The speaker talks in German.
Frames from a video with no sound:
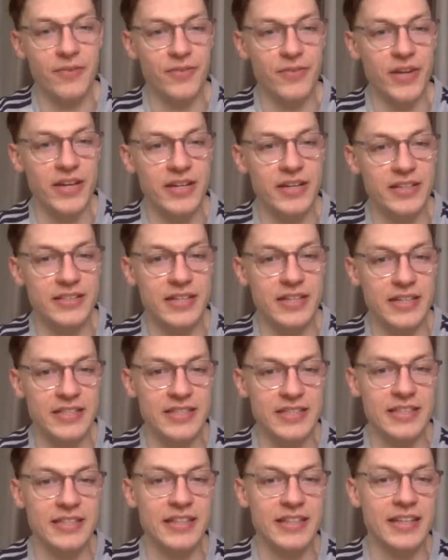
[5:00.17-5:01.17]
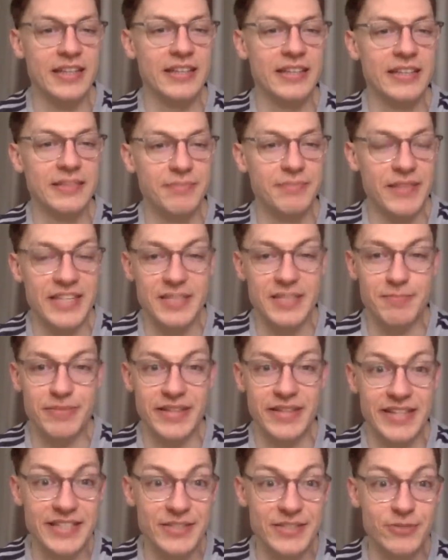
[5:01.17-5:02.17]
und einer Tasse ähm,
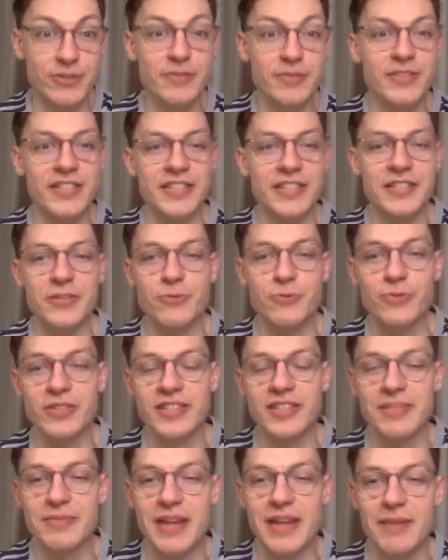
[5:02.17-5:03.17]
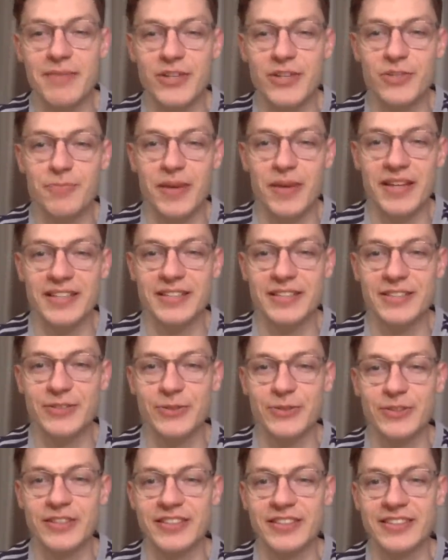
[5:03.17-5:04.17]
Espresso. Sehr, sehr gut, dem Namen entsprechend.
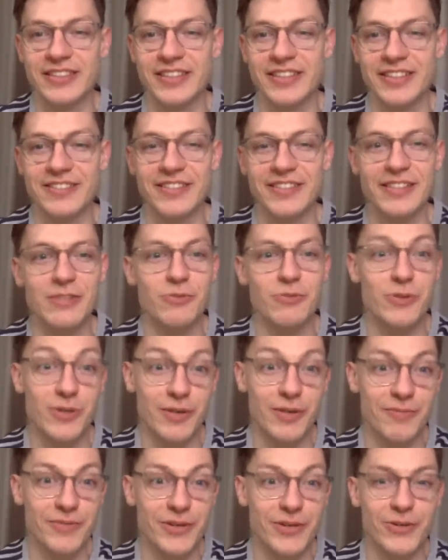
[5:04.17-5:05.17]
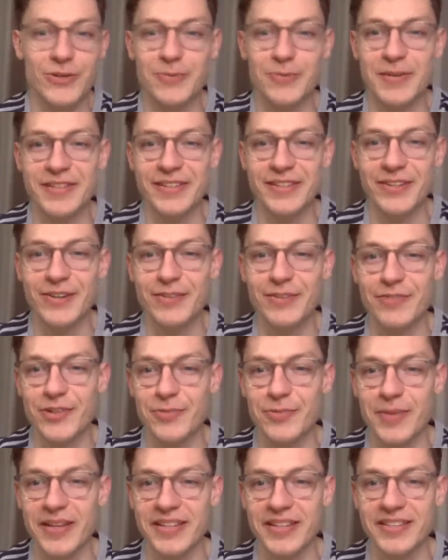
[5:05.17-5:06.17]
Und äh, zu deiner Uhr kommen wir auch später noch,
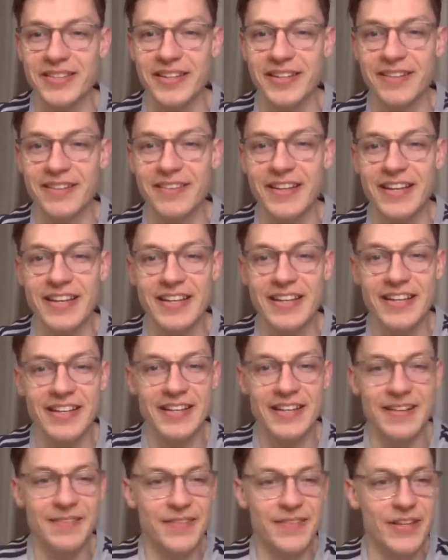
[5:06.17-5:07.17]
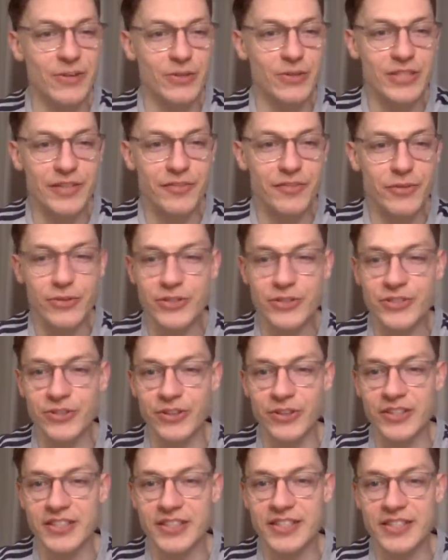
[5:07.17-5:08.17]
verspreche ich dir. Der Josef grüßt
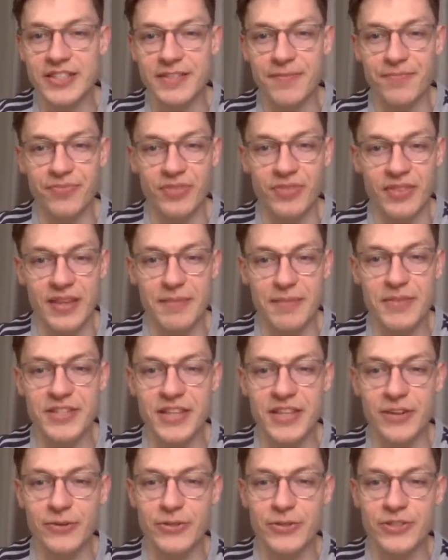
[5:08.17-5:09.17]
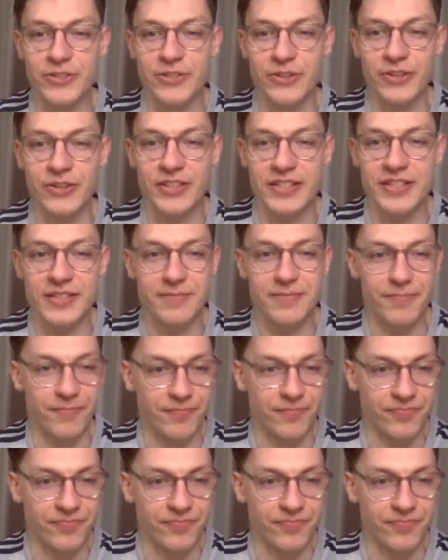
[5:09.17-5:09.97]
uns, der Micha grüßt uns,